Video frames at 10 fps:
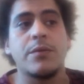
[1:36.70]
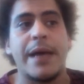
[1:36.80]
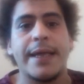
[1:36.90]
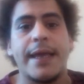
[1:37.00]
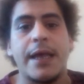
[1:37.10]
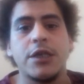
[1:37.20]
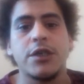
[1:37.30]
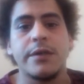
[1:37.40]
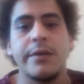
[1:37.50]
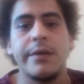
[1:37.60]
Donc du
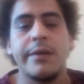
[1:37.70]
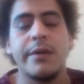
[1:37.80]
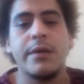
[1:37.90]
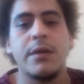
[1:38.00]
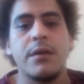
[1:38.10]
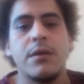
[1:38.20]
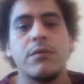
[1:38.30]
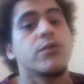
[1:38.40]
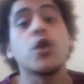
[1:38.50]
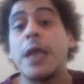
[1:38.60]
coup, l'union
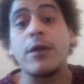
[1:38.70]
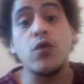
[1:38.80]
libre.